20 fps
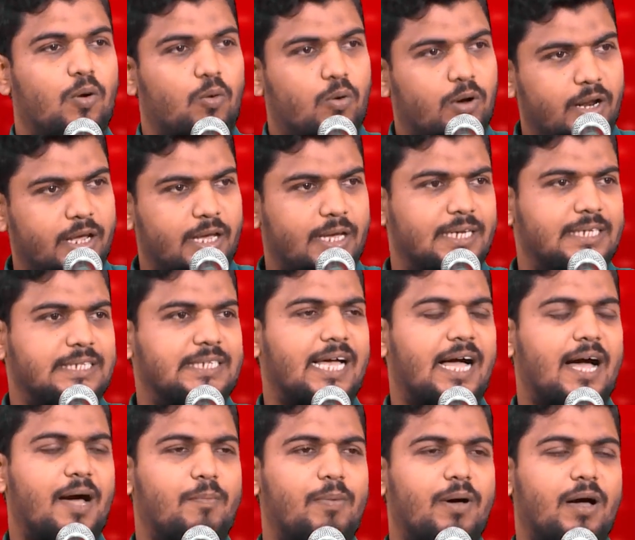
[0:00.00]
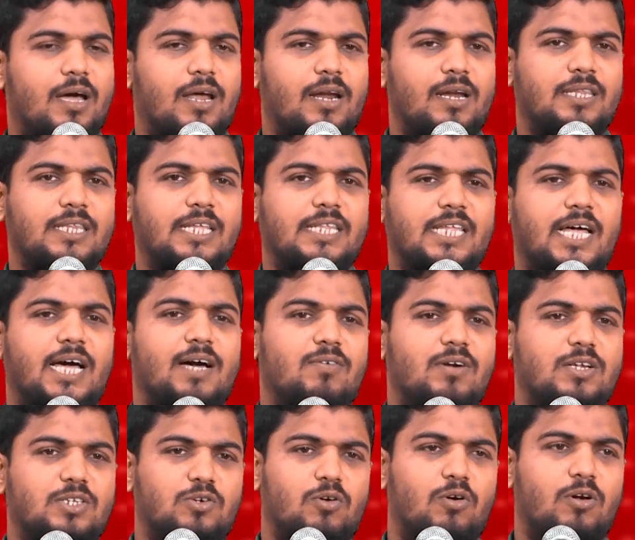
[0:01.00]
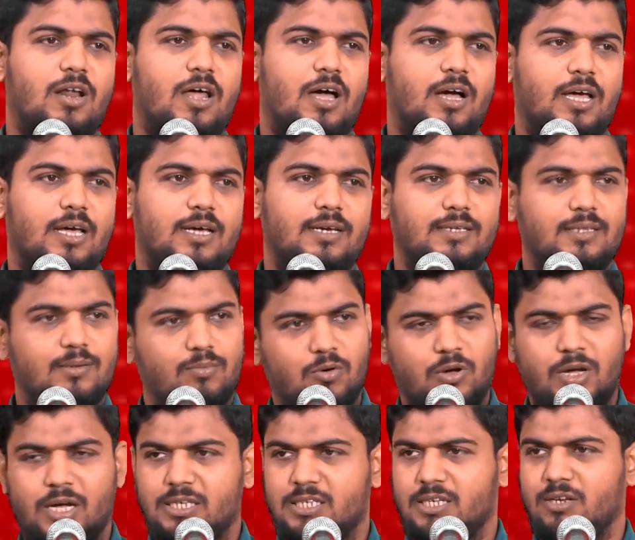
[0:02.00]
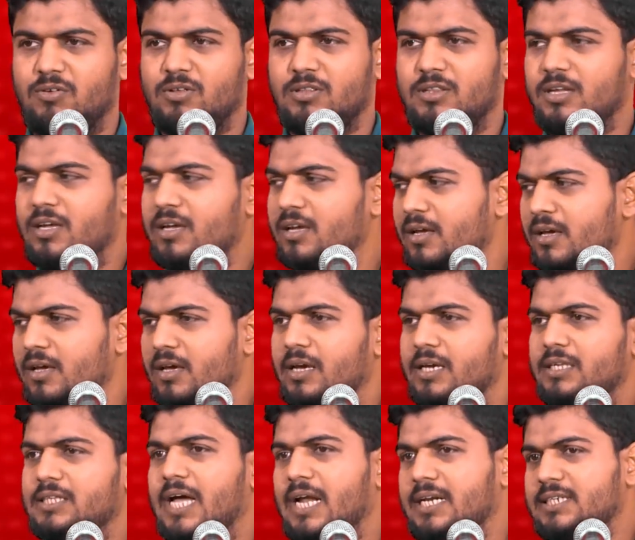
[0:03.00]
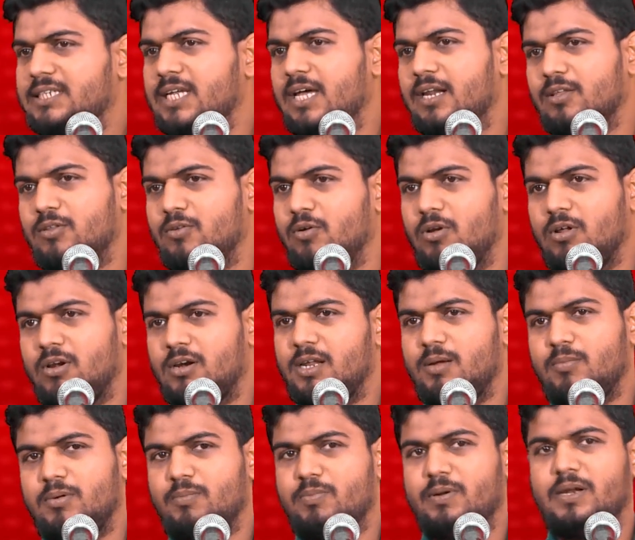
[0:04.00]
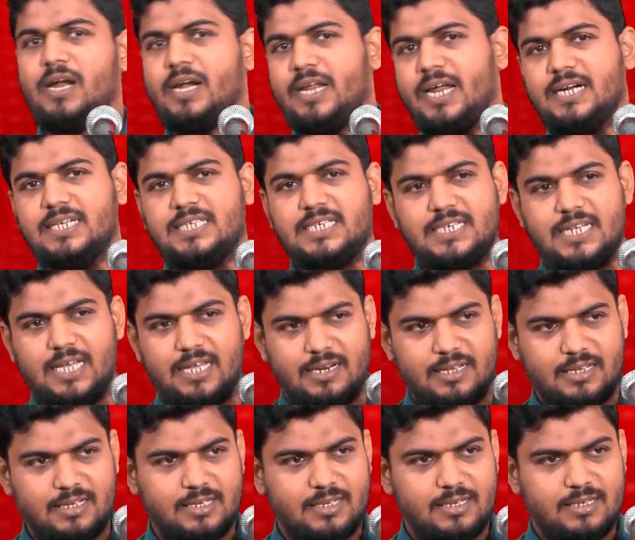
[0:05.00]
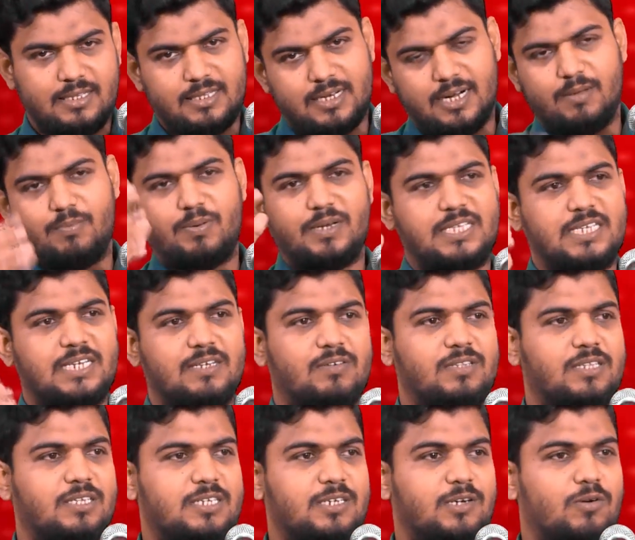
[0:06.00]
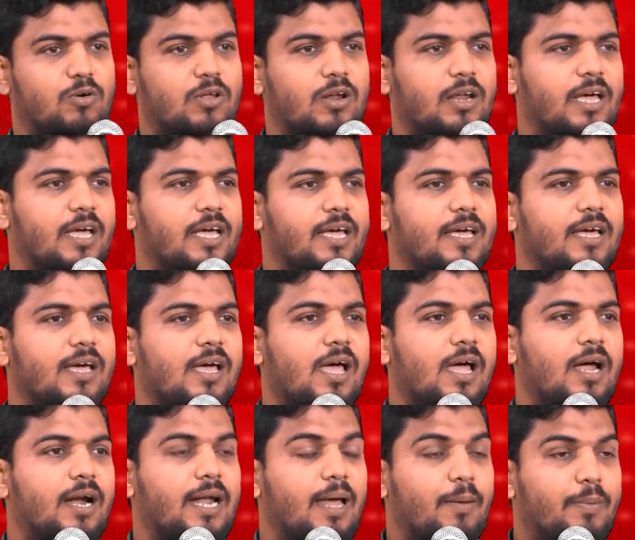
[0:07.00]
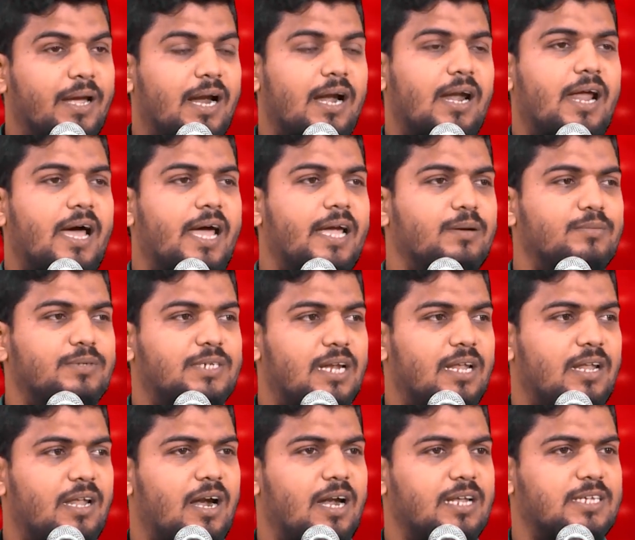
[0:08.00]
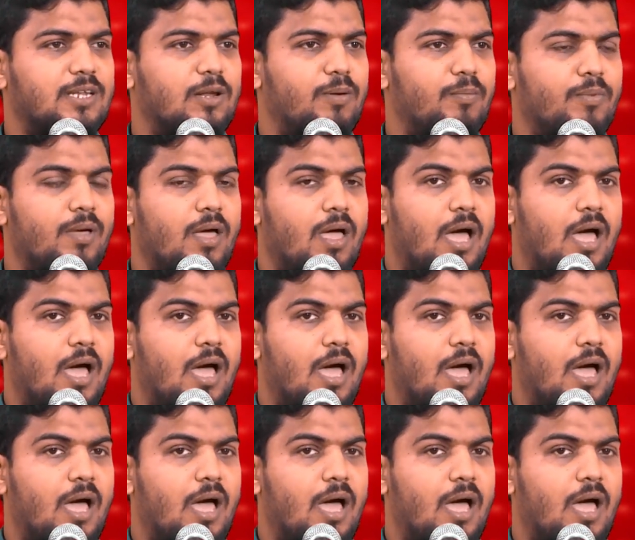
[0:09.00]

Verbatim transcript: உடனே சஹாபாக்கள் இந்த தகவலை சொல்கிறாங்க இந்த முஹாஜிர் வந்து இந்த அன்சாரி தோழர்கிட்ட இப்படி பின்னாடி அடிச்சிட்டாரு இதனால் பிரச்சனை வந்துச்சுன்னு உடனே நபிகள் நாயகம் சல்லல்லா அலிஸ்லம்